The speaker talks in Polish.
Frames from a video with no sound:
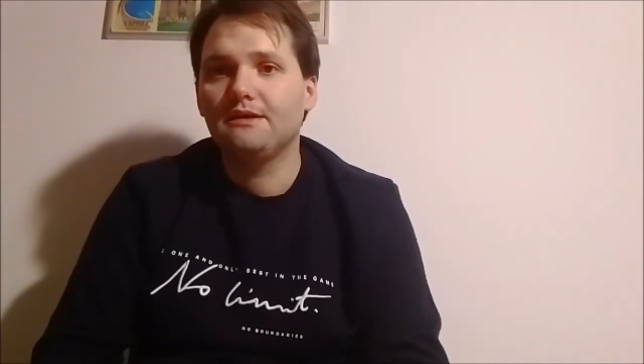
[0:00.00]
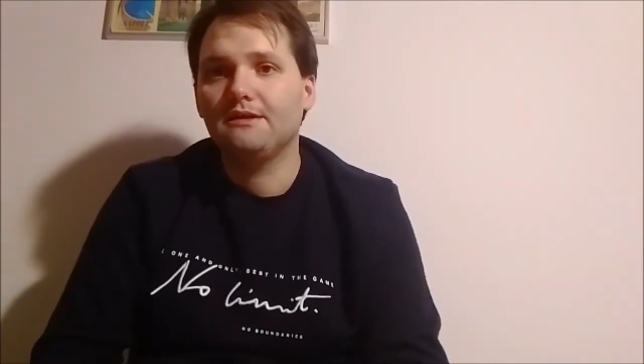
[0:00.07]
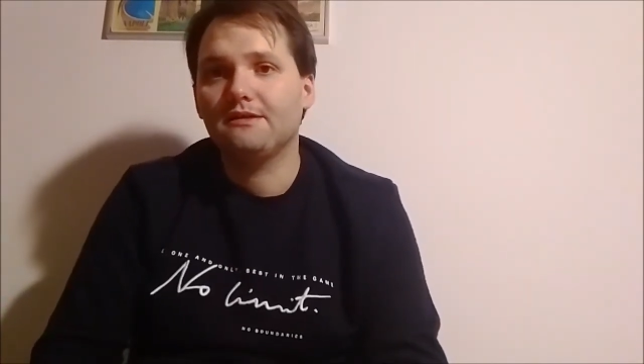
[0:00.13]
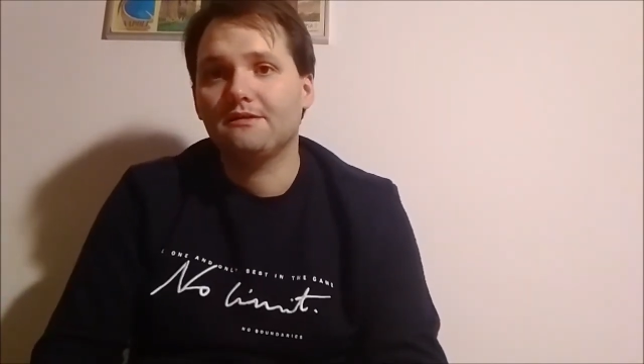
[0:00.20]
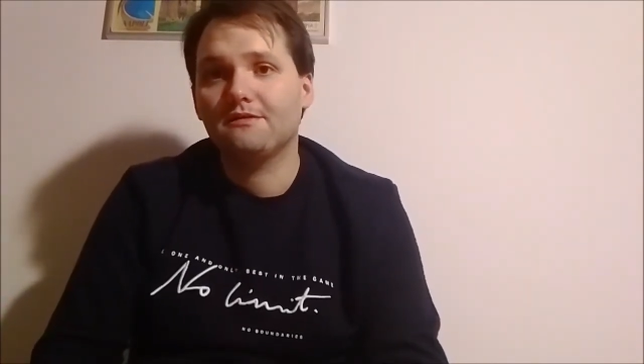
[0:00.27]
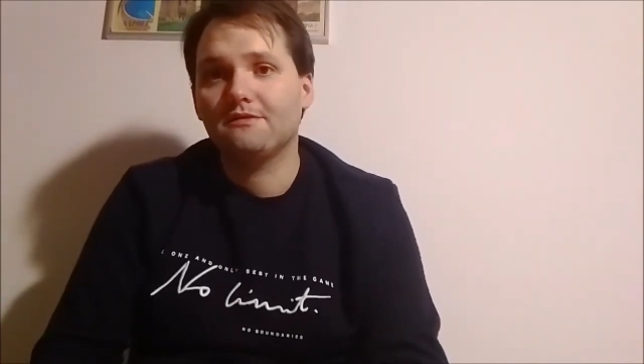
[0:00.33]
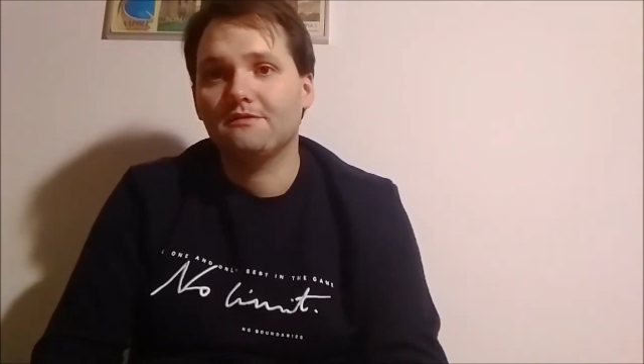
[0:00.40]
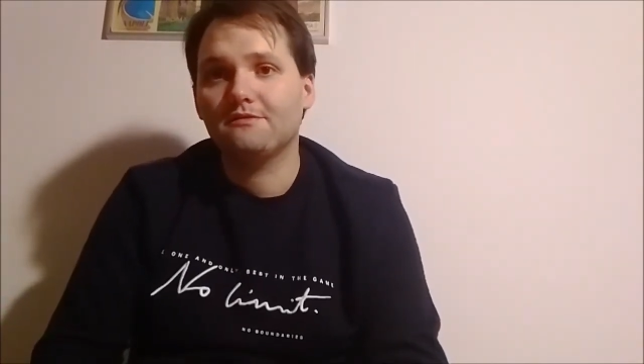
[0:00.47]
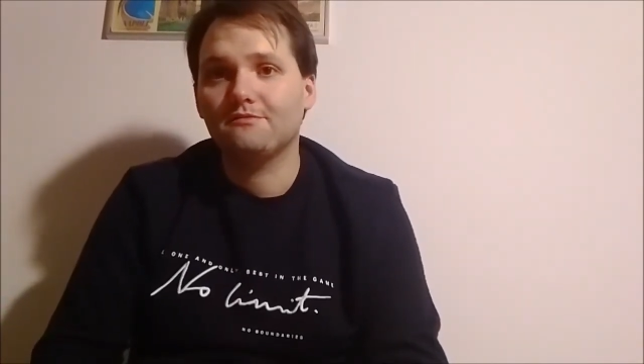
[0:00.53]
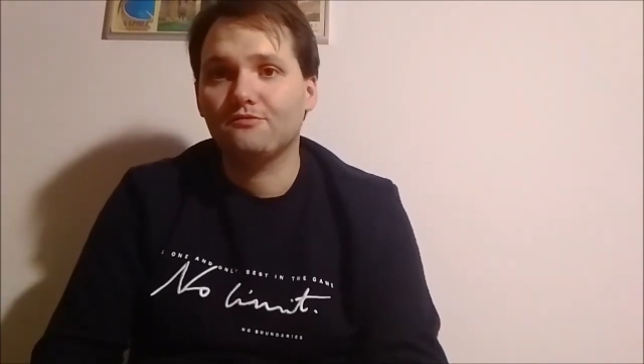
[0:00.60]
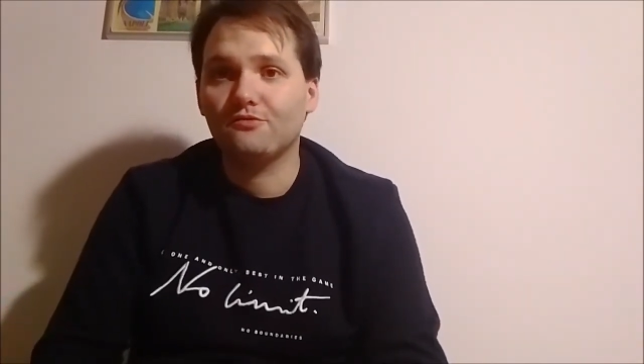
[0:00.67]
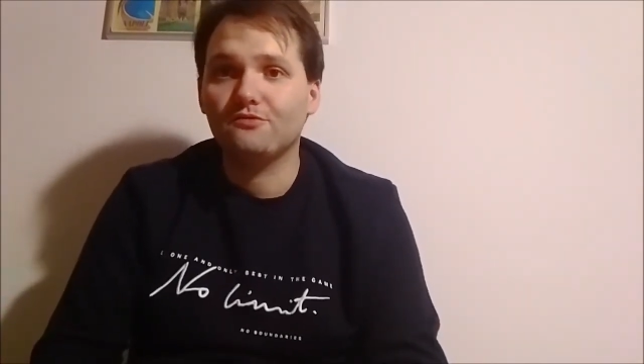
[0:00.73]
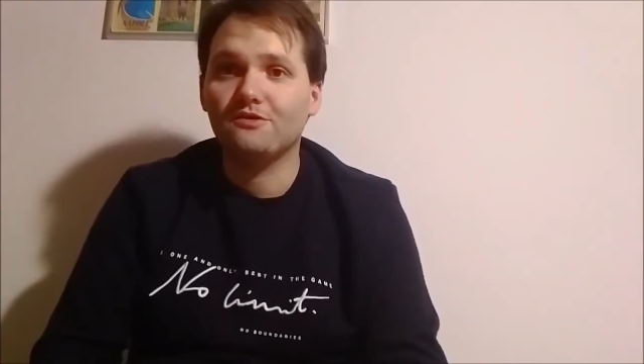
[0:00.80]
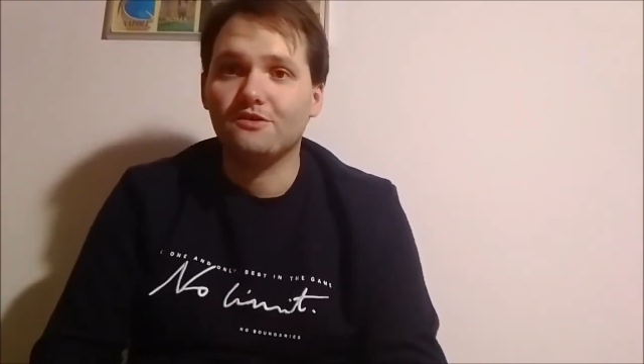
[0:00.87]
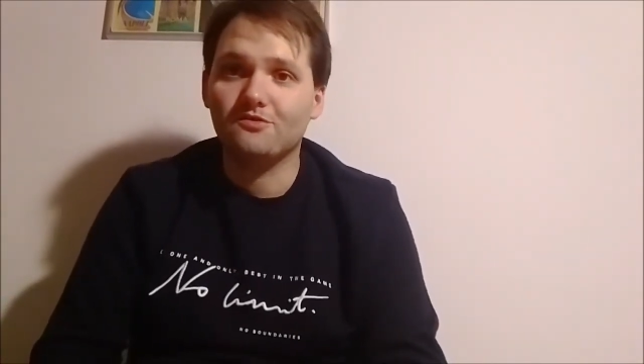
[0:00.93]
e,
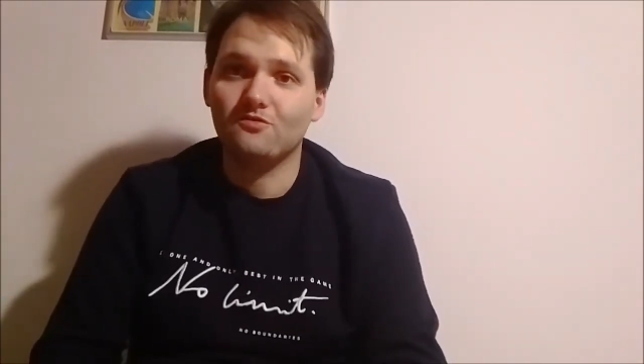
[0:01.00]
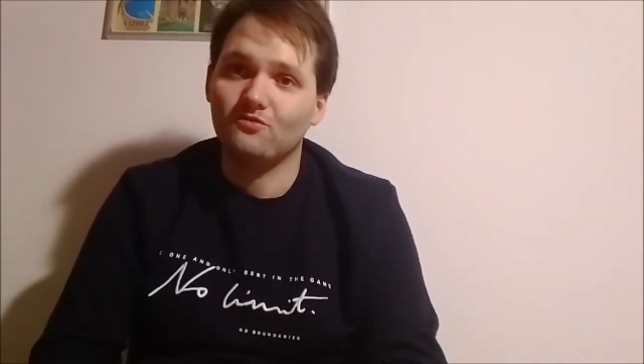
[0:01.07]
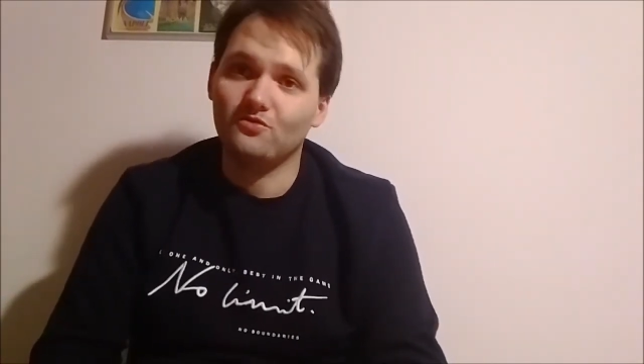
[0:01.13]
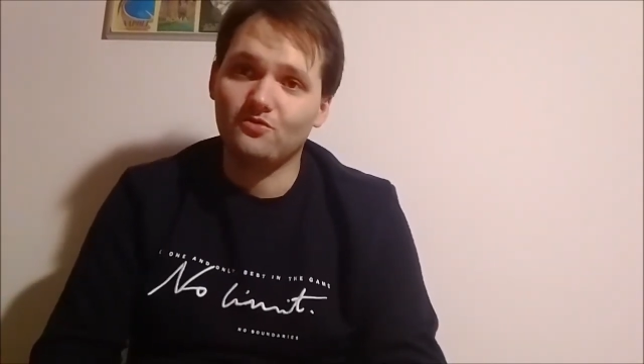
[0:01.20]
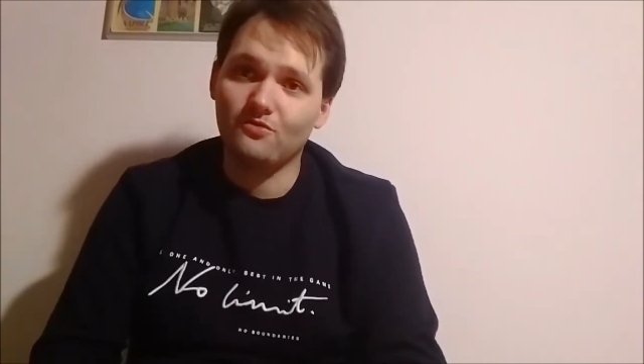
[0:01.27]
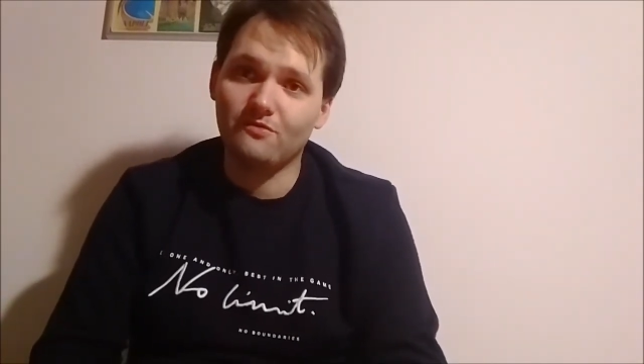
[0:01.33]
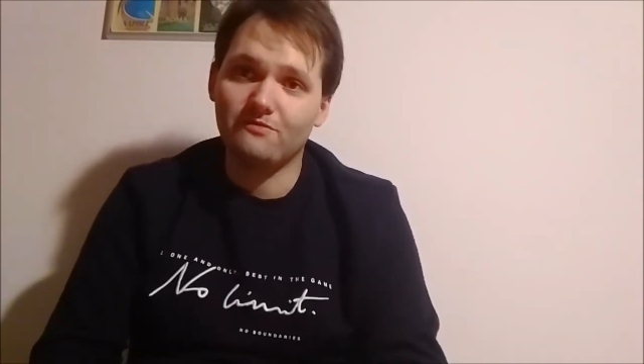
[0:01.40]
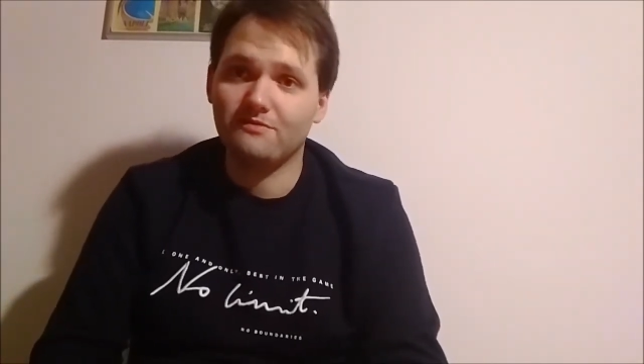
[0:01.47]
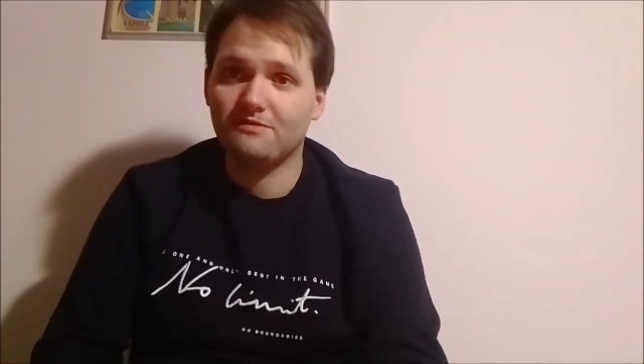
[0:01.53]
no jest to sztos